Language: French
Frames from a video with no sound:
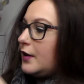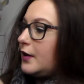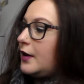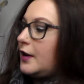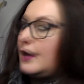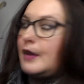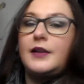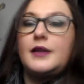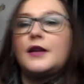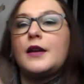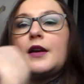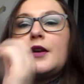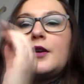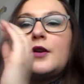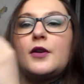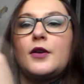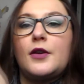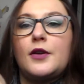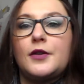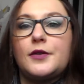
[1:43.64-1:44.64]
à
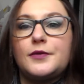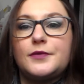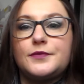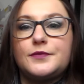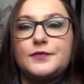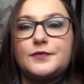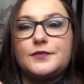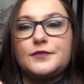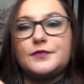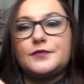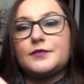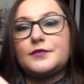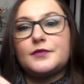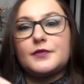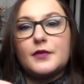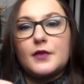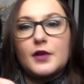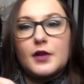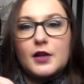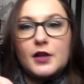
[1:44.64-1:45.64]
l'intérieur,
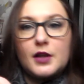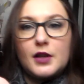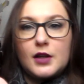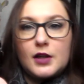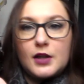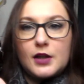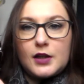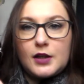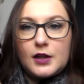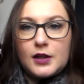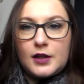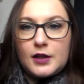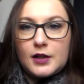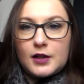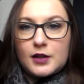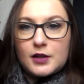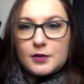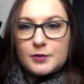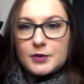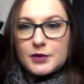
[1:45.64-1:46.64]
il est
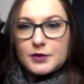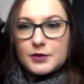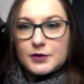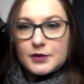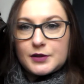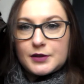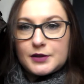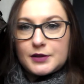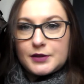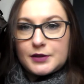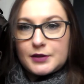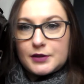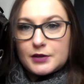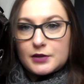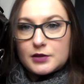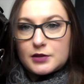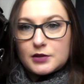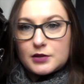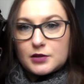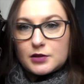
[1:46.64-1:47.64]
comme ceci.
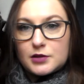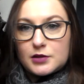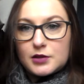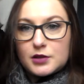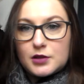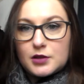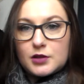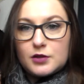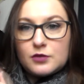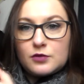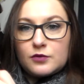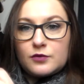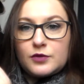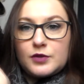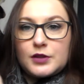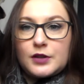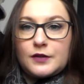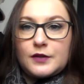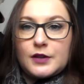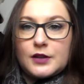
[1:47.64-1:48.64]
Donc
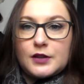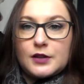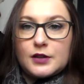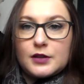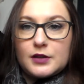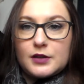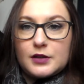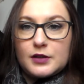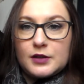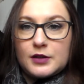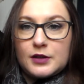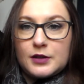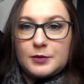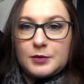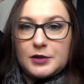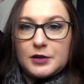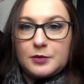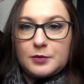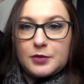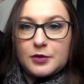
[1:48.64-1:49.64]
vous avez des
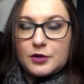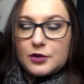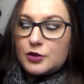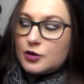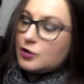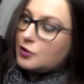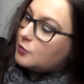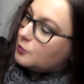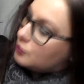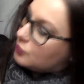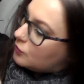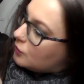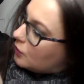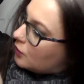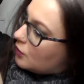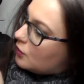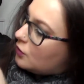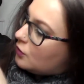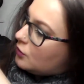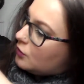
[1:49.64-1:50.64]
petites poches pour
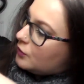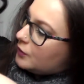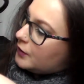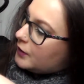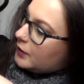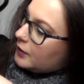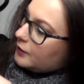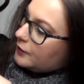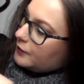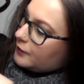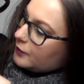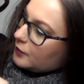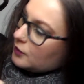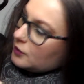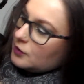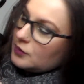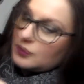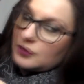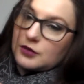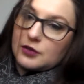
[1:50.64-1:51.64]
euh, le
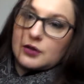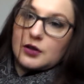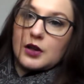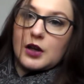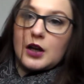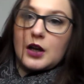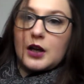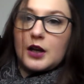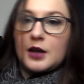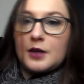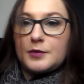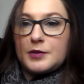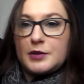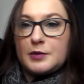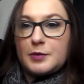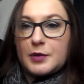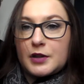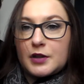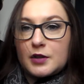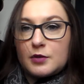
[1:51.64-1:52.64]
téléphone, un petit
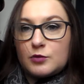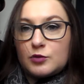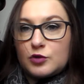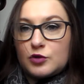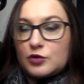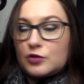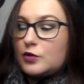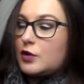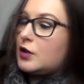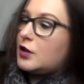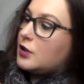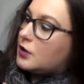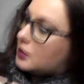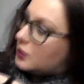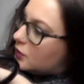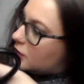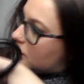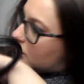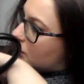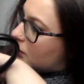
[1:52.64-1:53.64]
paquet de mouchoirs.
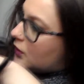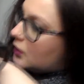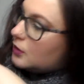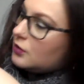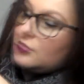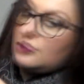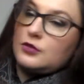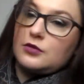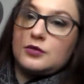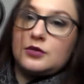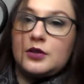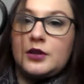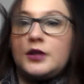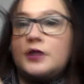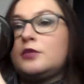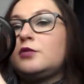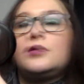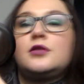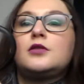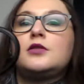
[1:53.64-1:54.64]
Et
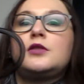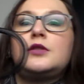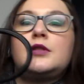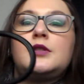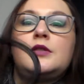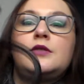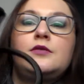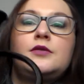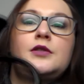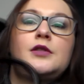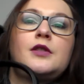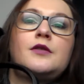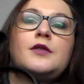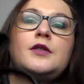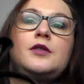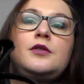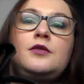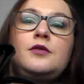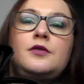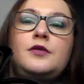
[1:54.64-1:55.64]
l'autre côté, vous avez
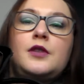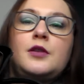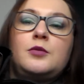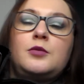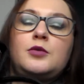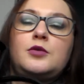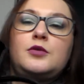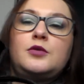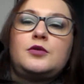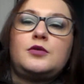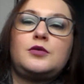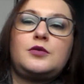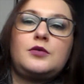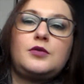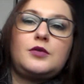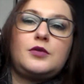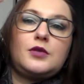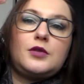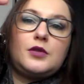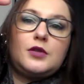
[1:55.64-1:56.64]
une
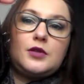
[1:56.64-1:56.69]
fermeture.